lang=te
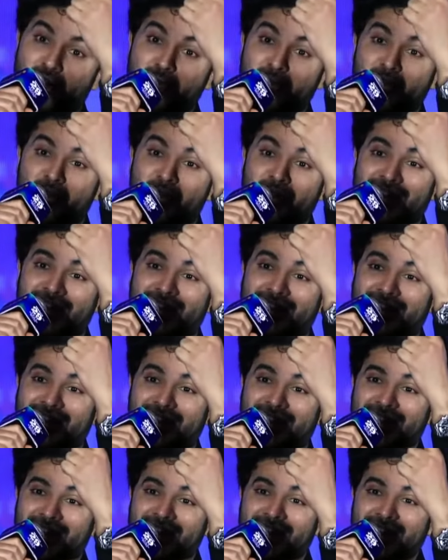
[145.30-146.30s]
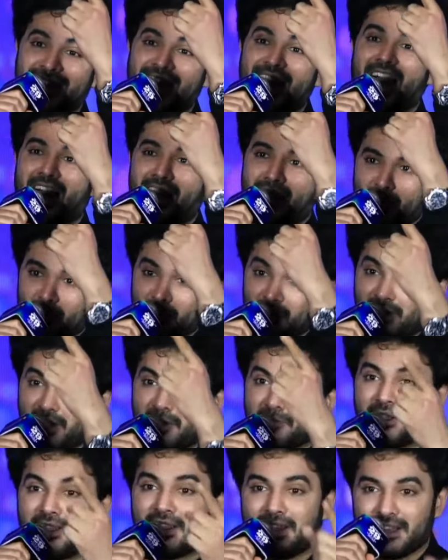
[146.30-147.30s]
గుట్ట మీద ఉంటుంది అది ఆ
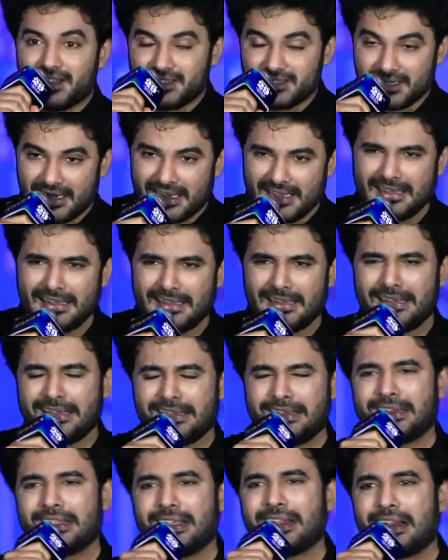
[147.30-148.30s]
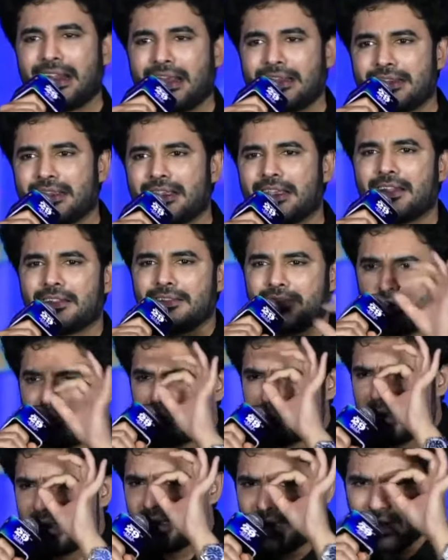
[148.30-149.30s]
గుట్ట మీద నుంచి లైన్గా రాధికాలు
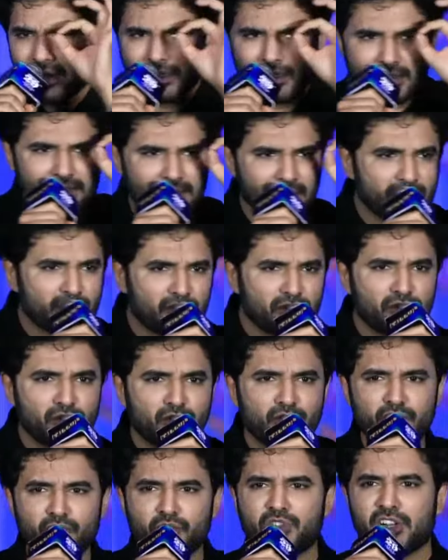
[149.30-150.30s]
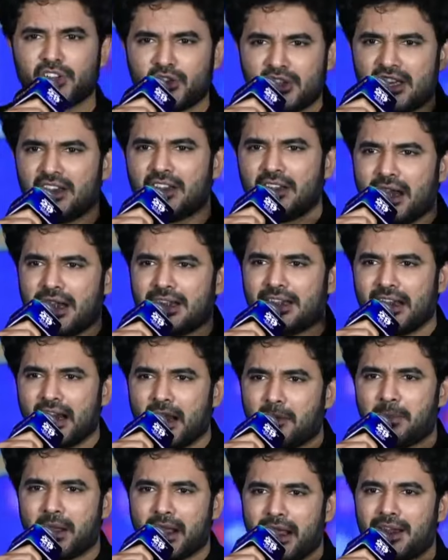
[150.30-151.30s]
అందరూ బైనాక్లర్స్ వేసుకొని చూస్తుంటారు టిల్లు లాంటి
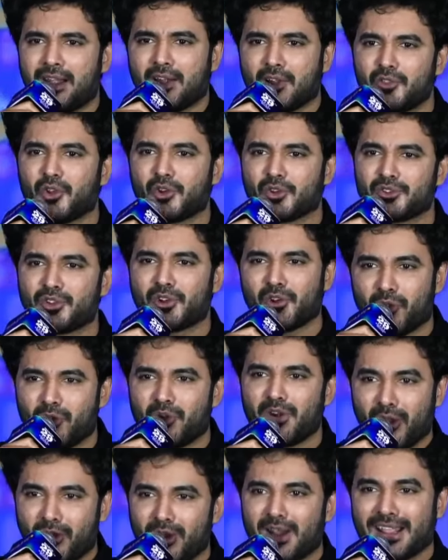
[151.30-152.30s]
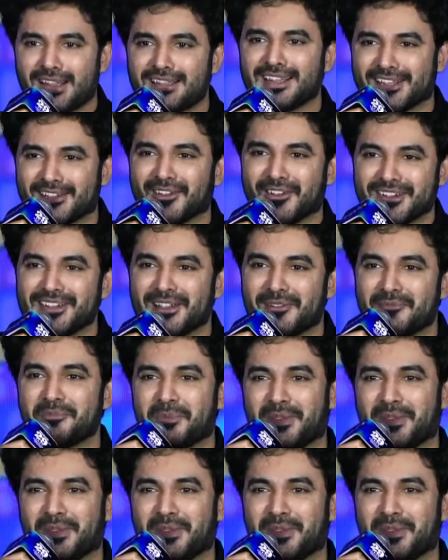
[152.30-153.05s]
లప్పగా లేడ దొరుకుతారు ఓన్ అవలగాని చేద్దామని